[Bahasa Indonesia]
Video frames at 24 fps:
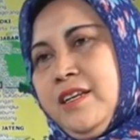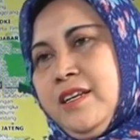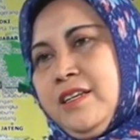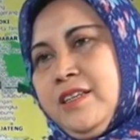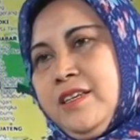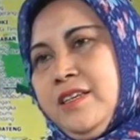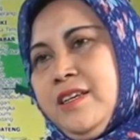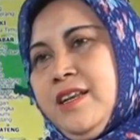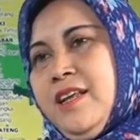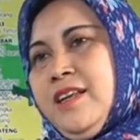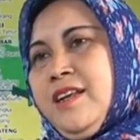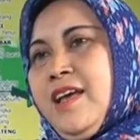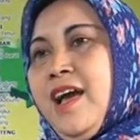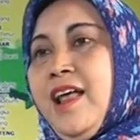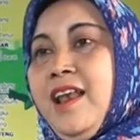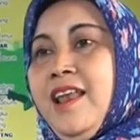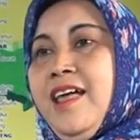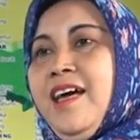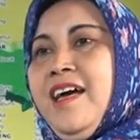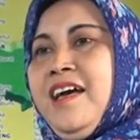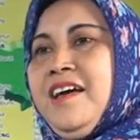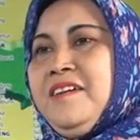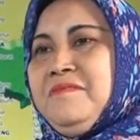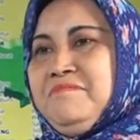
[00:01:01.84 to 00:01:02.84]
energi dari
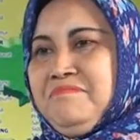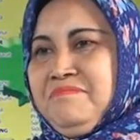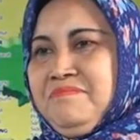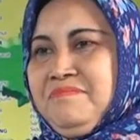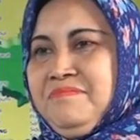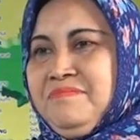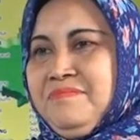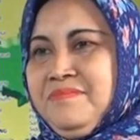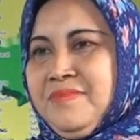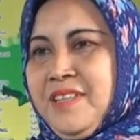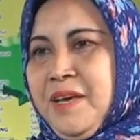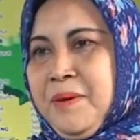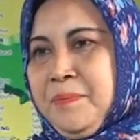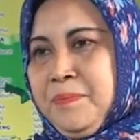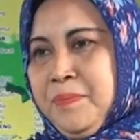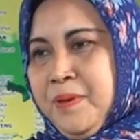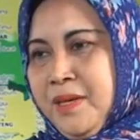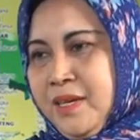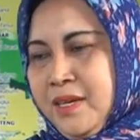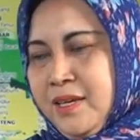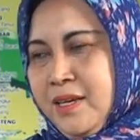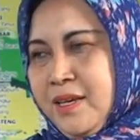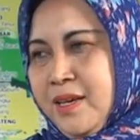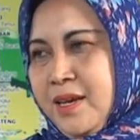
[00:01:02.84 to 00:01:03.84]
alam
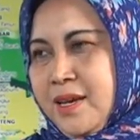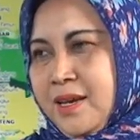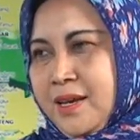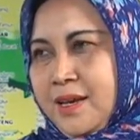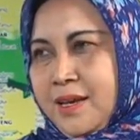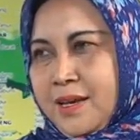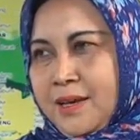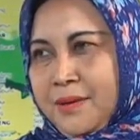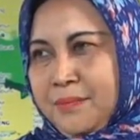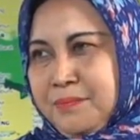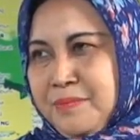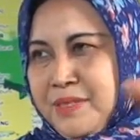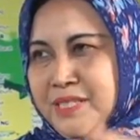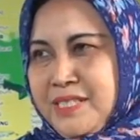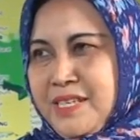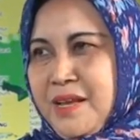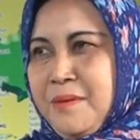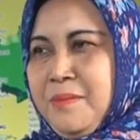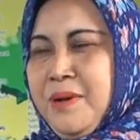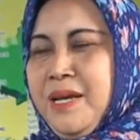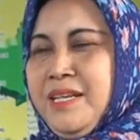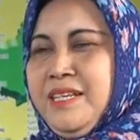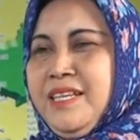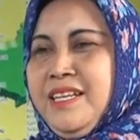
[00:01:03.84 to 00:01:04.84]
tapi bisa
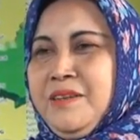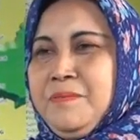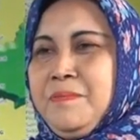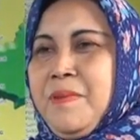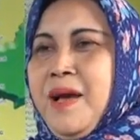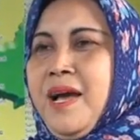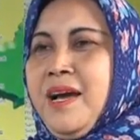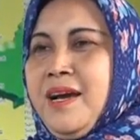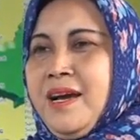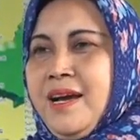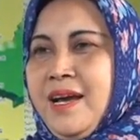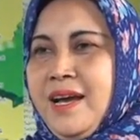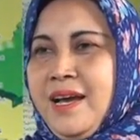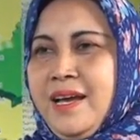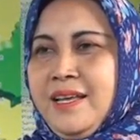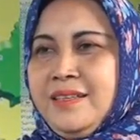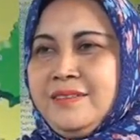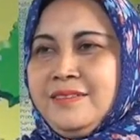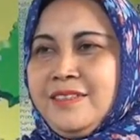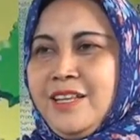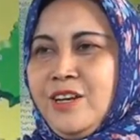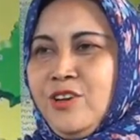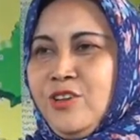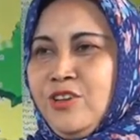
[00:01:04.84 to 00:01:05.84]
mandiri pangan
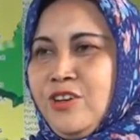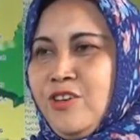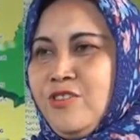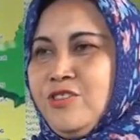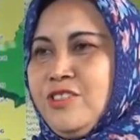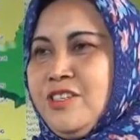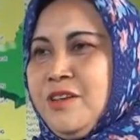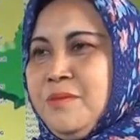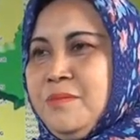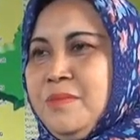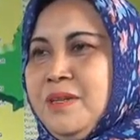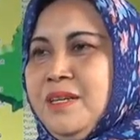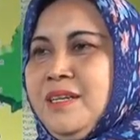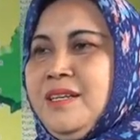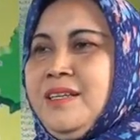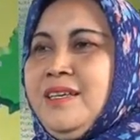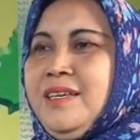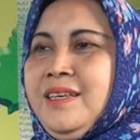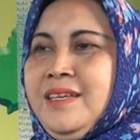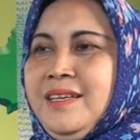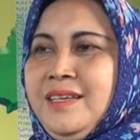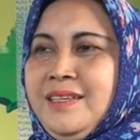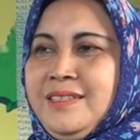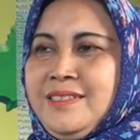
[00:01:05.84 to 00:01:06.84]
telur nggak usah
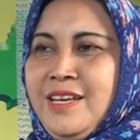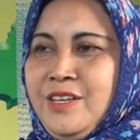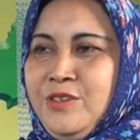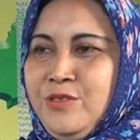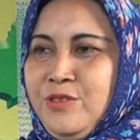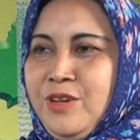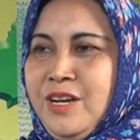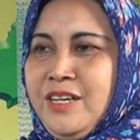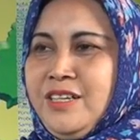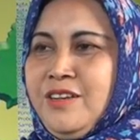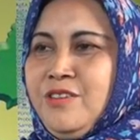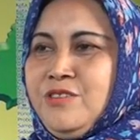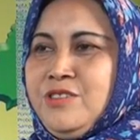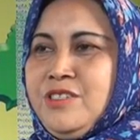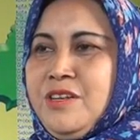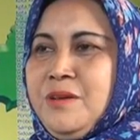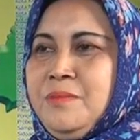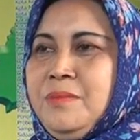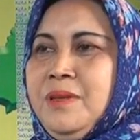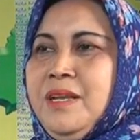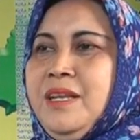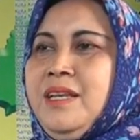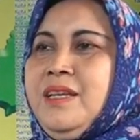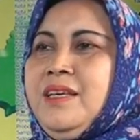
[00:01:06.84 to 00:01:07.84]
beli sayuran nggak usah
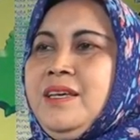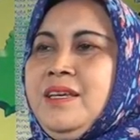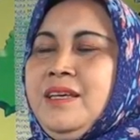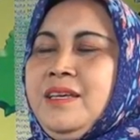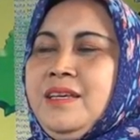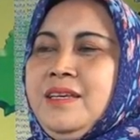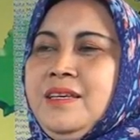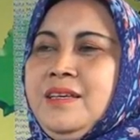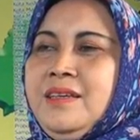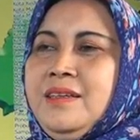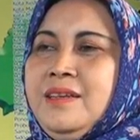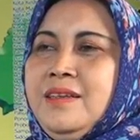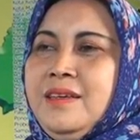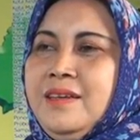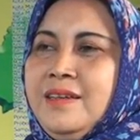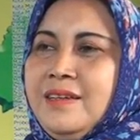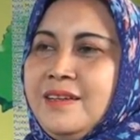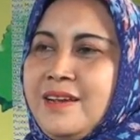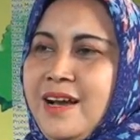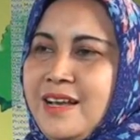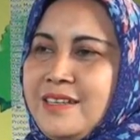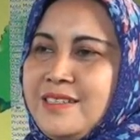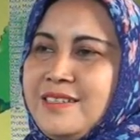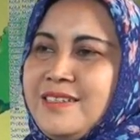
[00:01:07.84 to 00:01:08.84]
beli
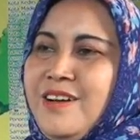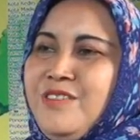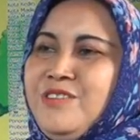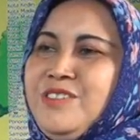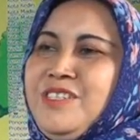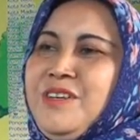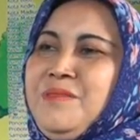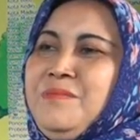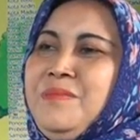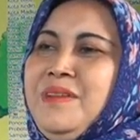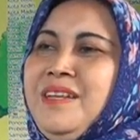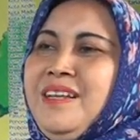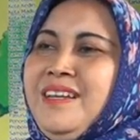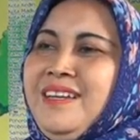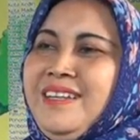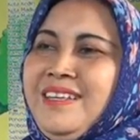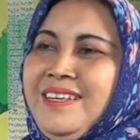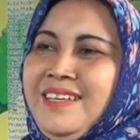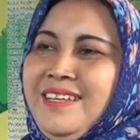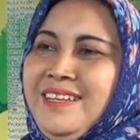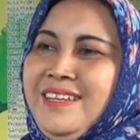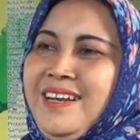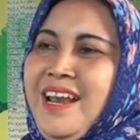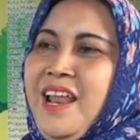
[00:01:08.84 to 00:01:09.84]
gas nggak usah
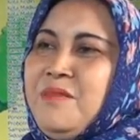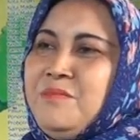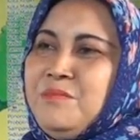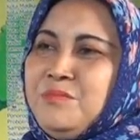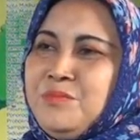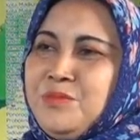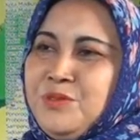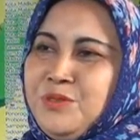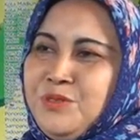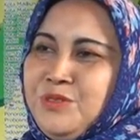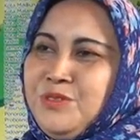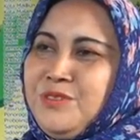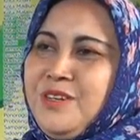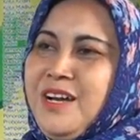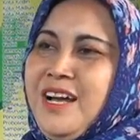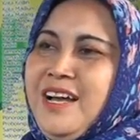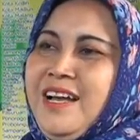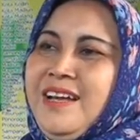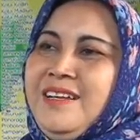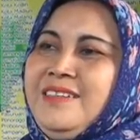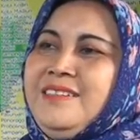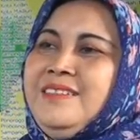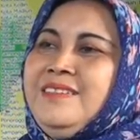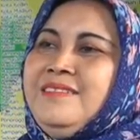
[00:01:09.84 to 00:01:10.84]
beli lampu juga
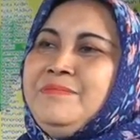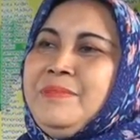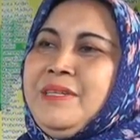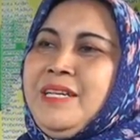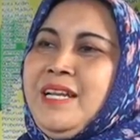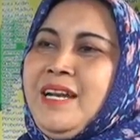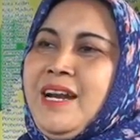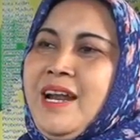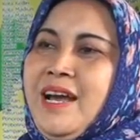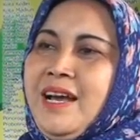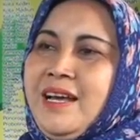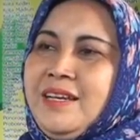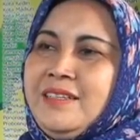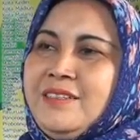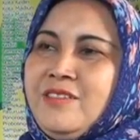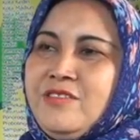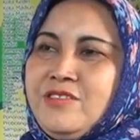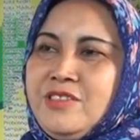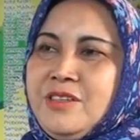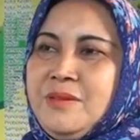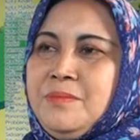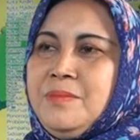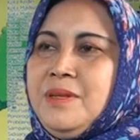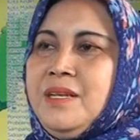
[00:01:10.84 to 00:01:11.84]
penerangan nggak
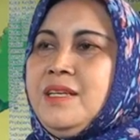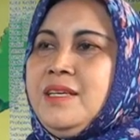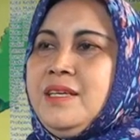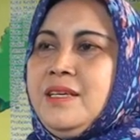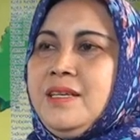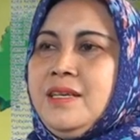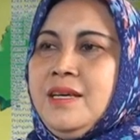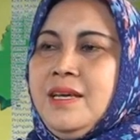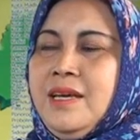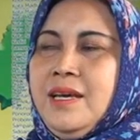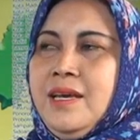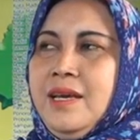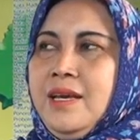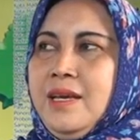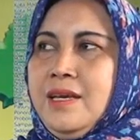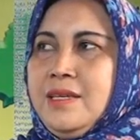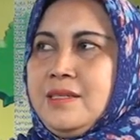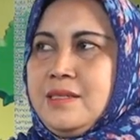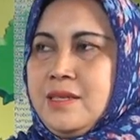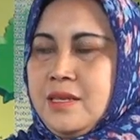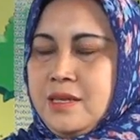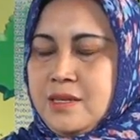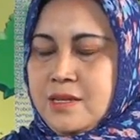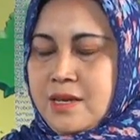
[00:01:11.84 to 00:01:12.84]
usah beli
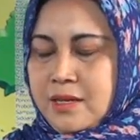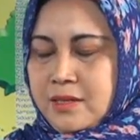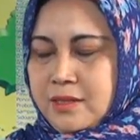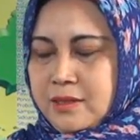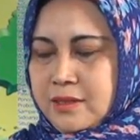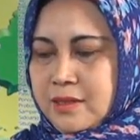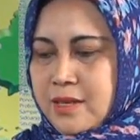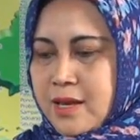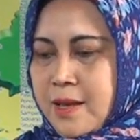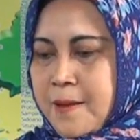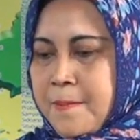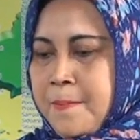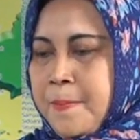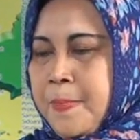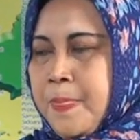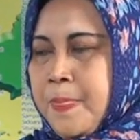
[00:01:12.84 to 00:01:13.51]
sehingga kita